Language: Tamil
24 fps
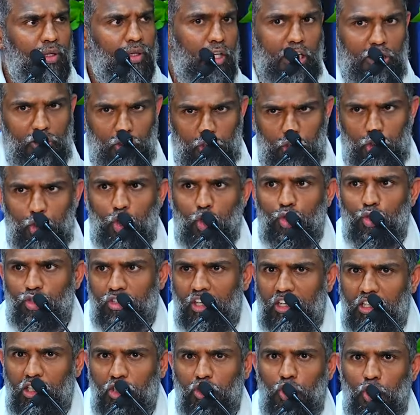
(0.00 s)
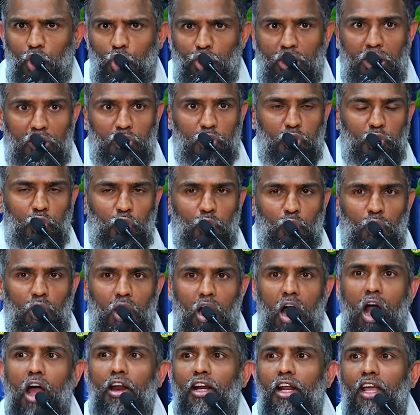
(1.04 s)
கஷ்டம் தரித்திரம் நஷ்டம்
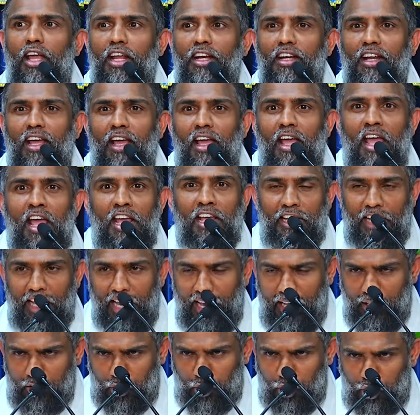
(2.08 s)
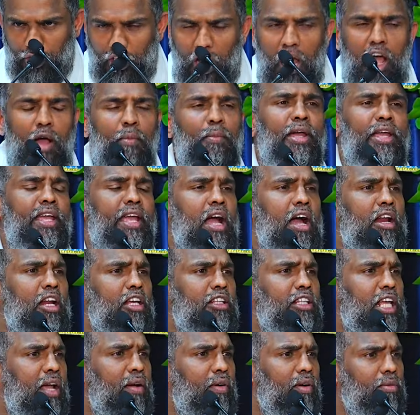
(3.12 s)
ஆனா என்ன ஏசுதாமையான
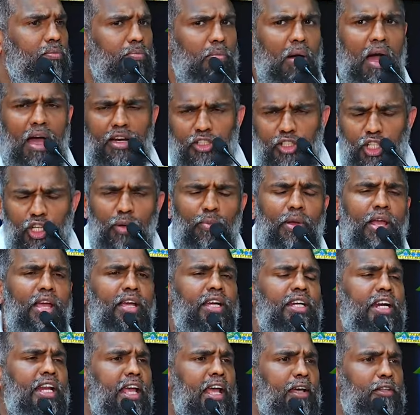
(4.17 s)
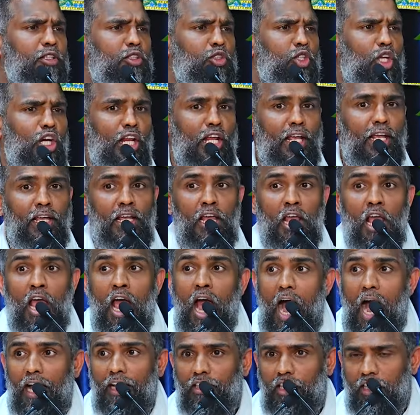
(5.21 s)
தேவன் மாற்றமே கிடையாதுன்னு சொல்லி
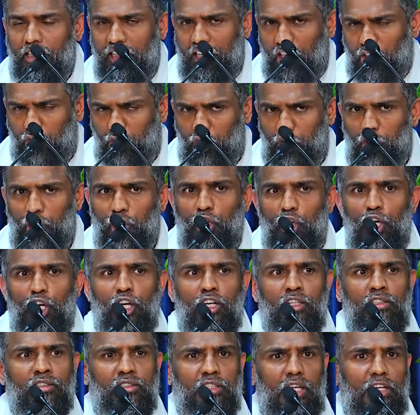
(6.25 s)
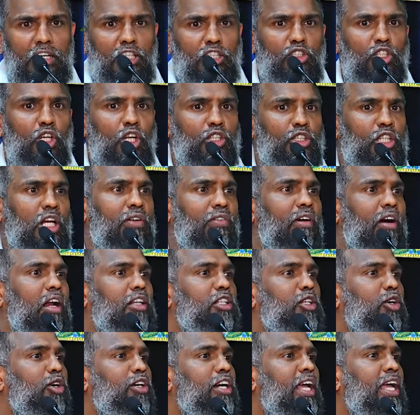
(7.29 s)
அந்த கஷ்டங்களிலும் தரித்திரத்திலையும்
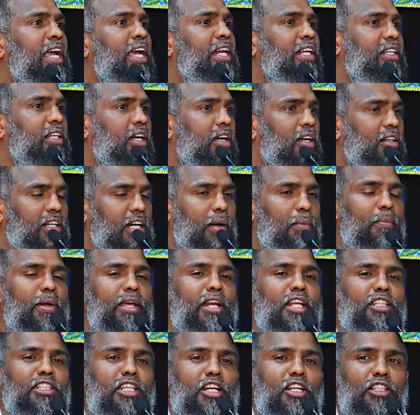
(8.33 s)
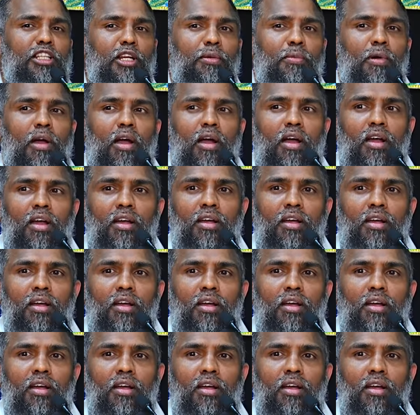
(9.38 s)
வாழ்ந்து கொண்டே இருக்காங்க நம்ம என்ன செய்யறோம் தெரியுமா